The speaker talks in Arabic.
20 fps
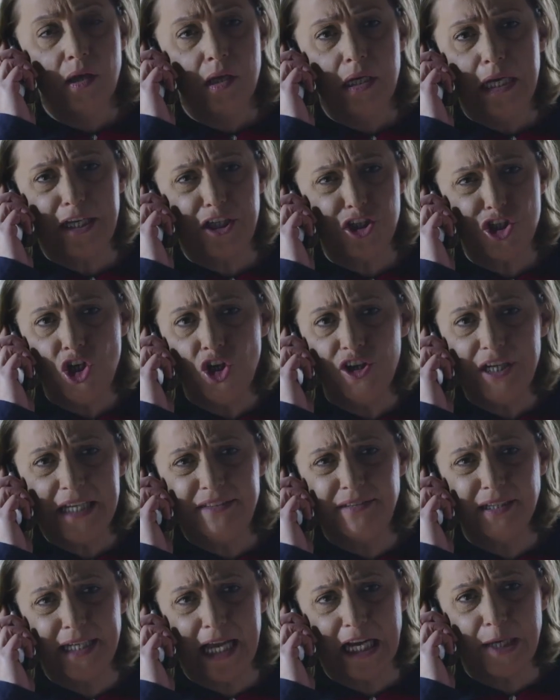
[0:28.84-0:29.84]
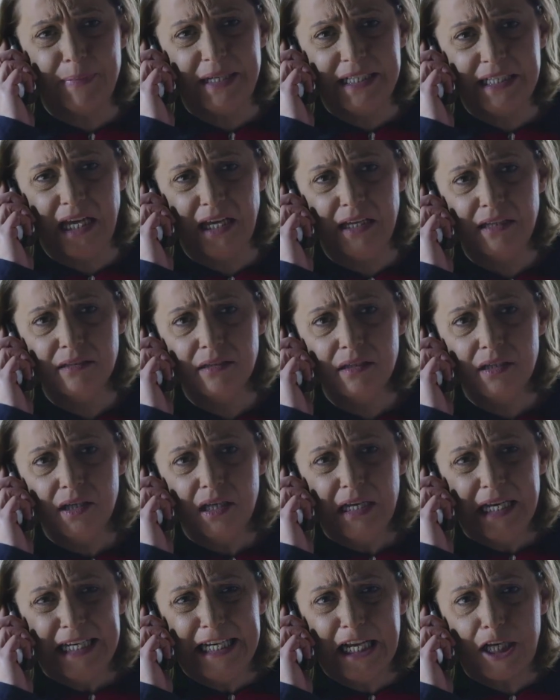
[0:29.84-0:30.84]
لك شلون اتركك منه؟
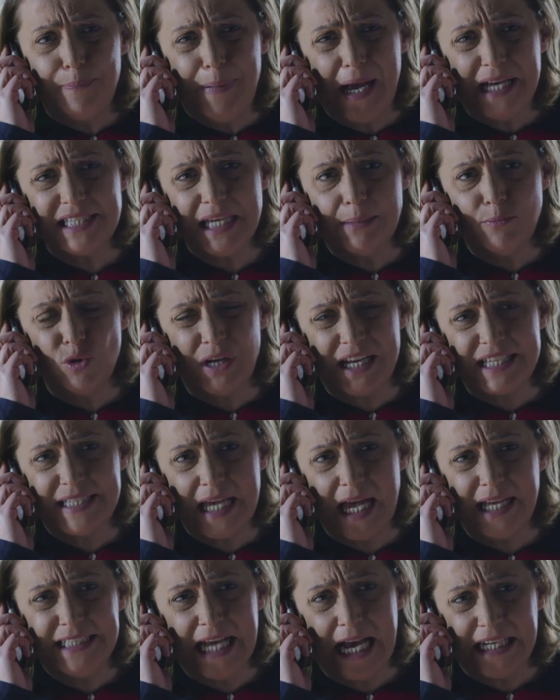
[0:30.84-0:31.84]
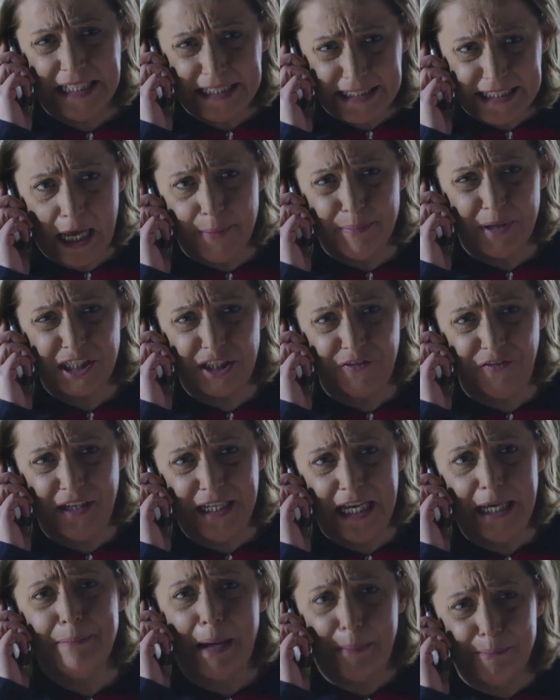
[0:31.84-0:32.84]
لك باسم ورزان يعني اثنين
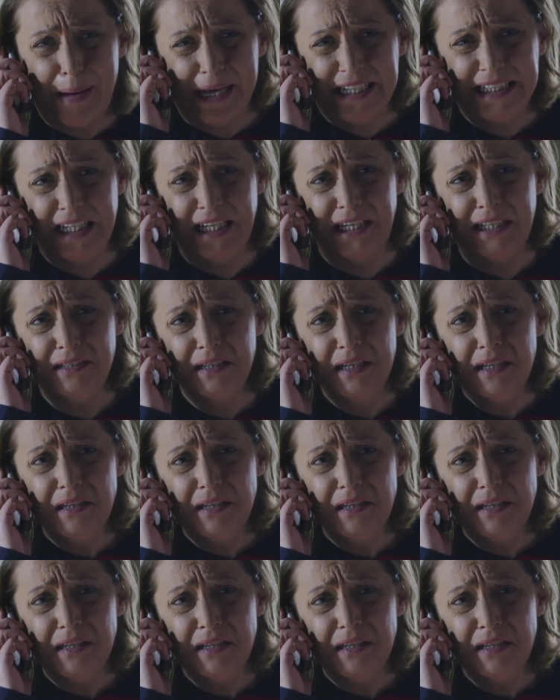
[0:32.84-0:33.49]
مختفيين ما مبينين؟